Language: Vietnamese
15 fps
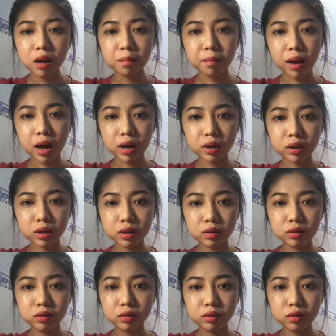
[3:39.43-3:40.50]
mà
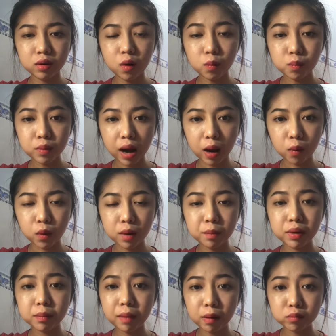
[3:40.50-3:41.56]
ừ, lúc đầu á,
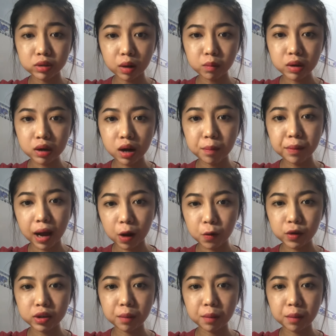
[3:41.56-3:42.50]
mình bong chóc được lớp đầu á,